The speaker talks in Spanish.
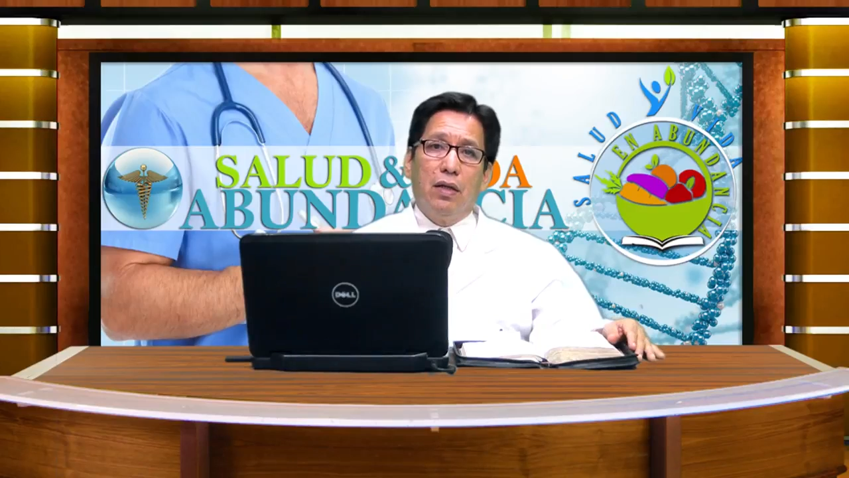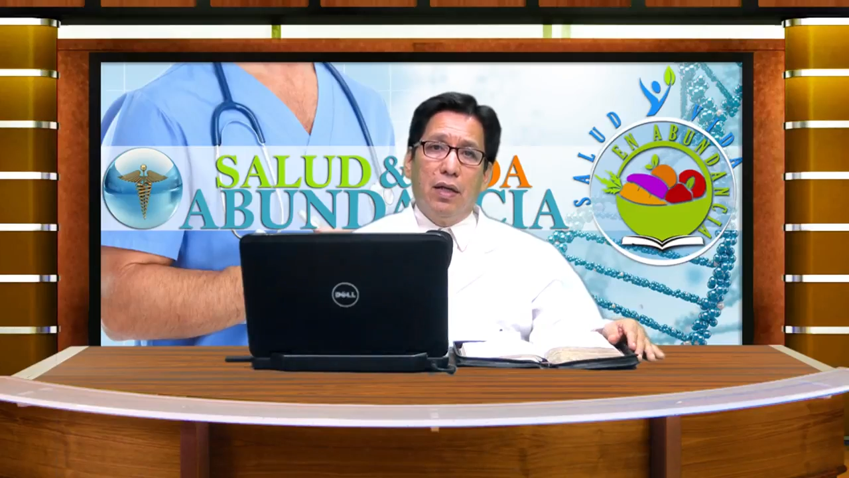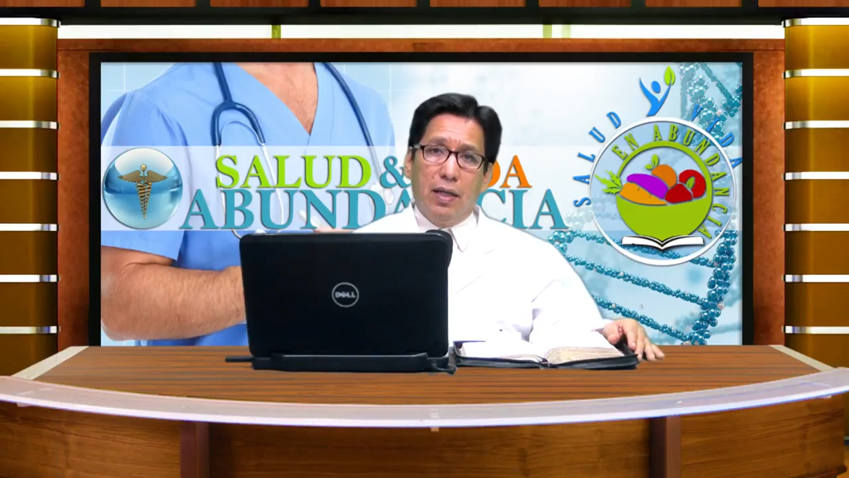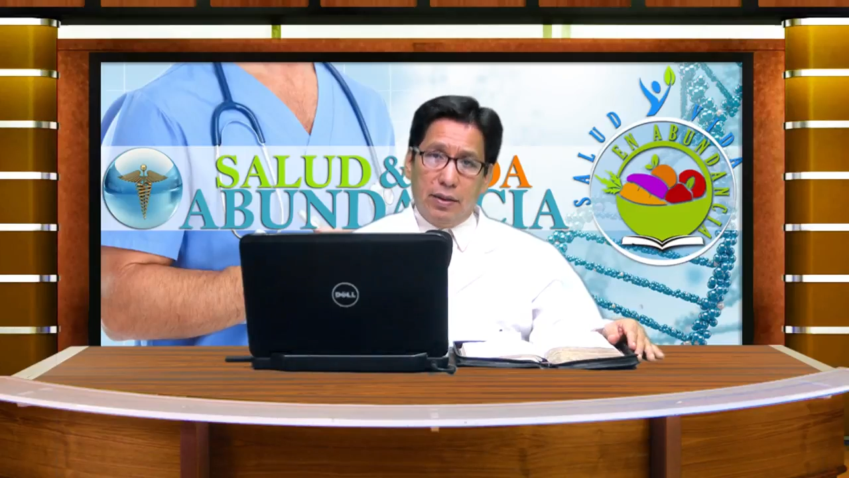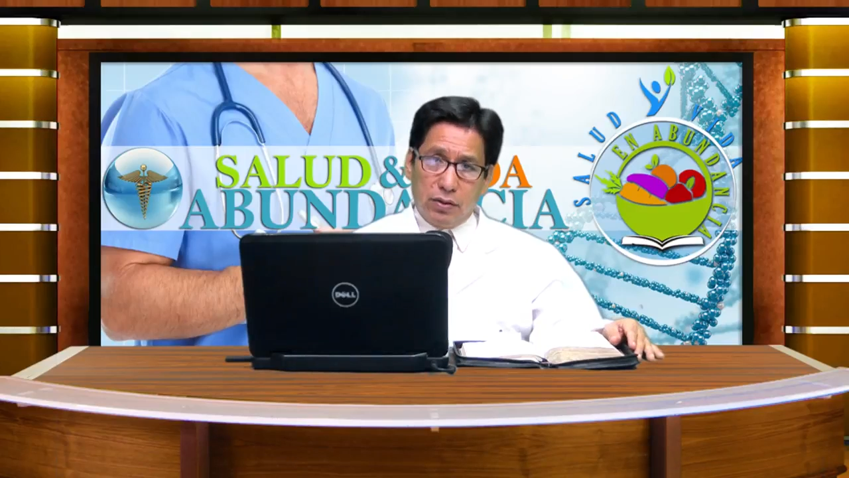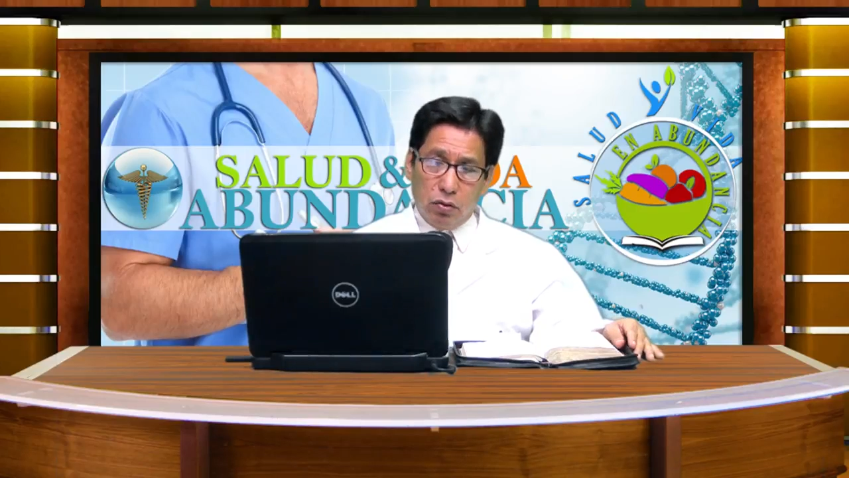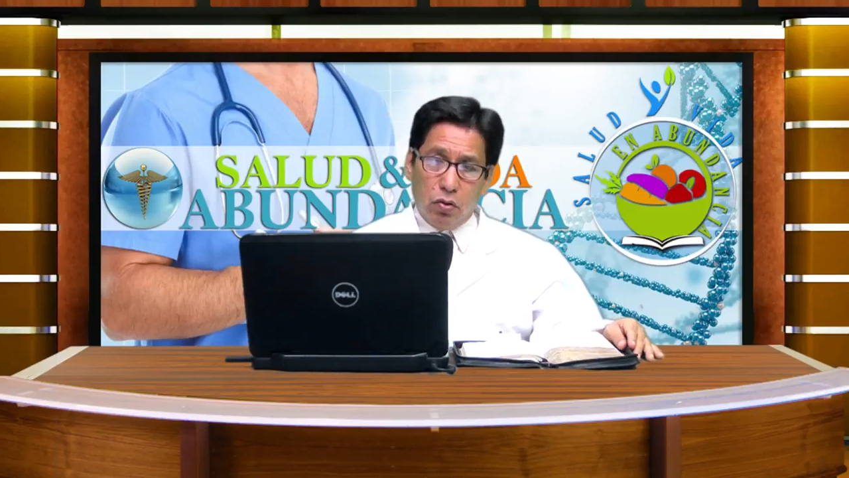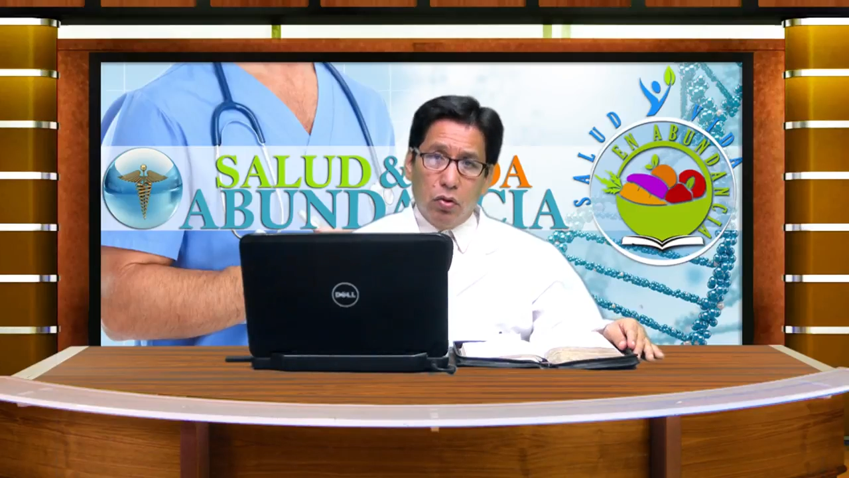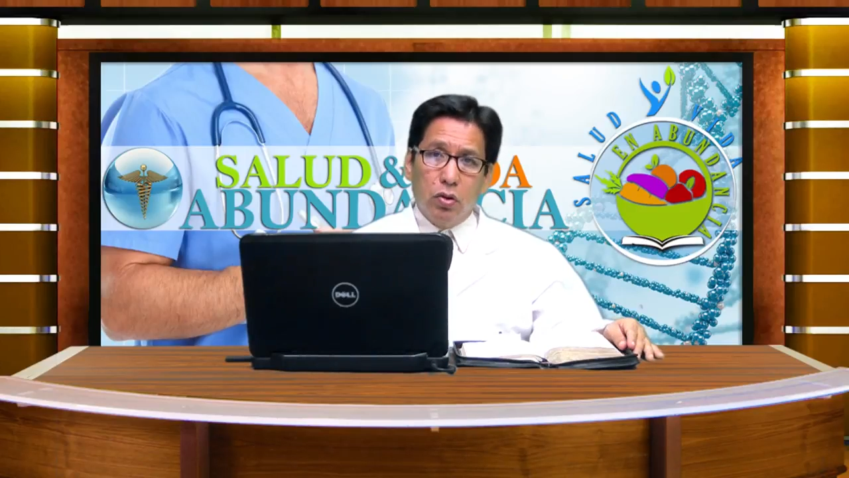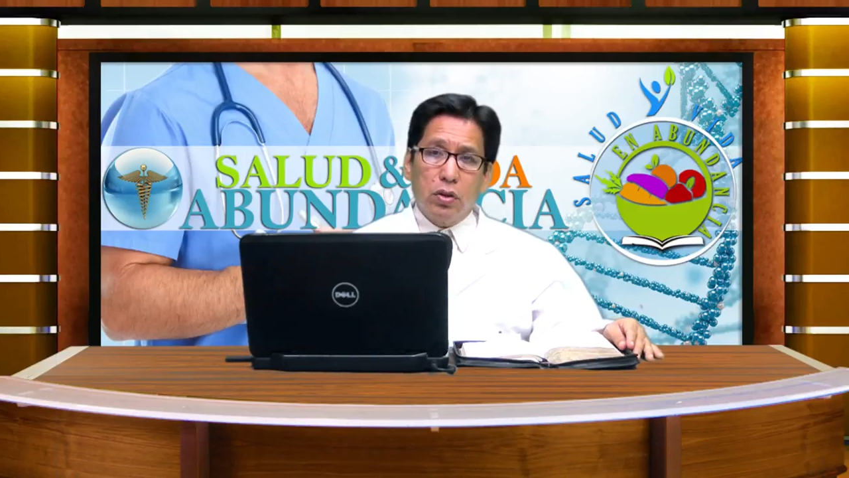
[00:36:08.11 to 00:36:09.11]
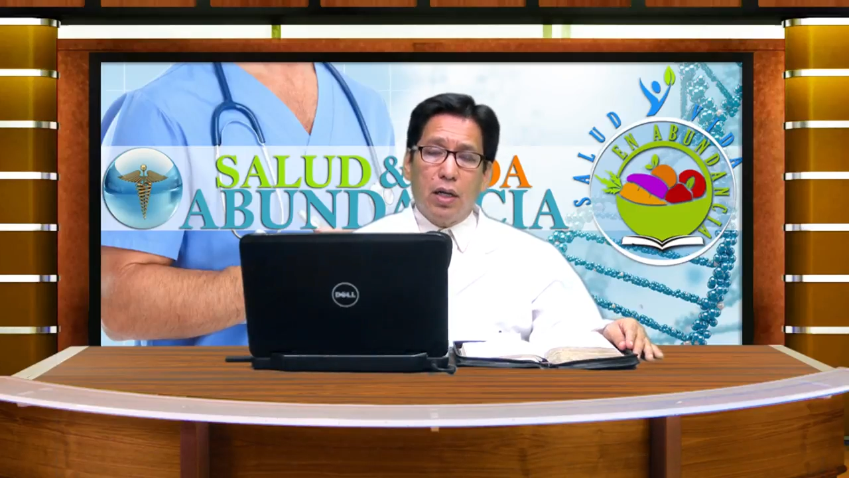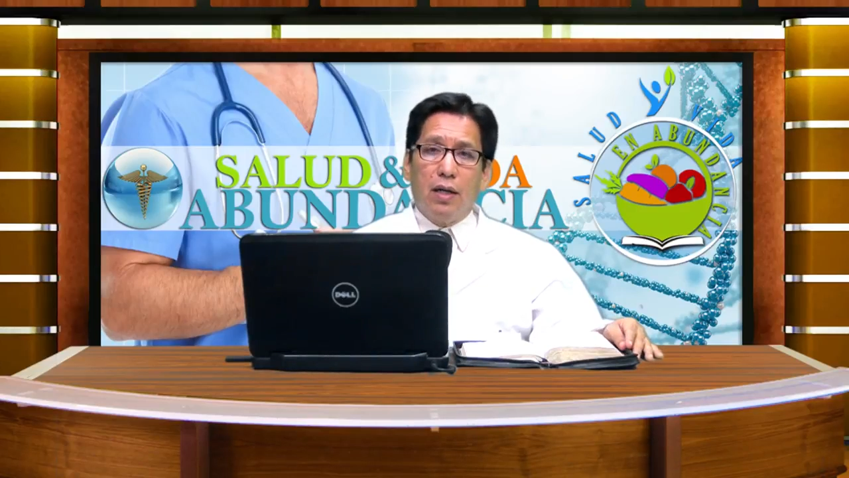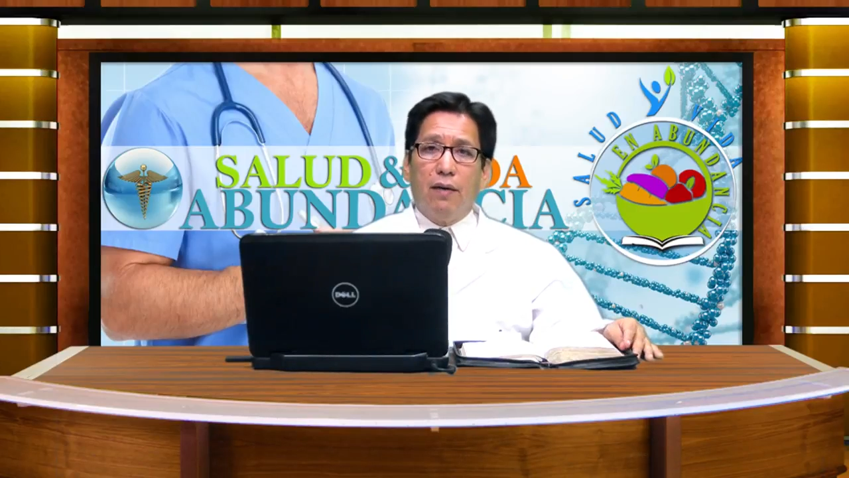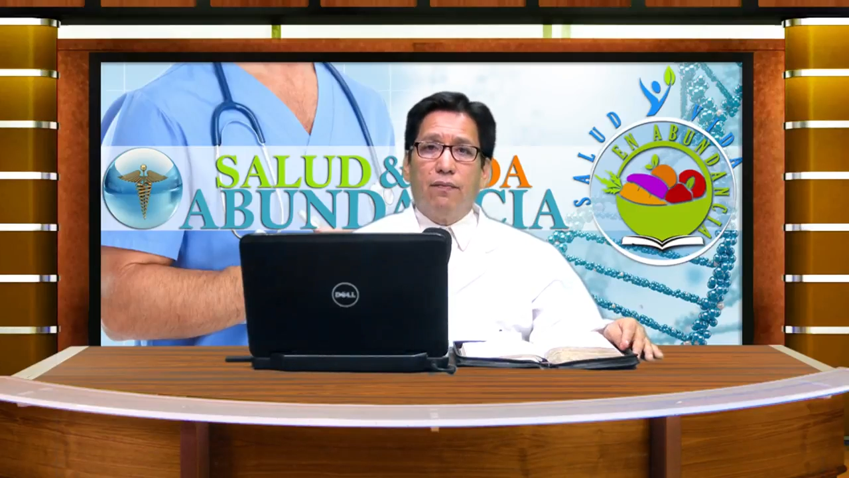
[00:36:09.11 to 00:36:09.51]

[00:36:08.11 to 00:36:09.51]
es otra de las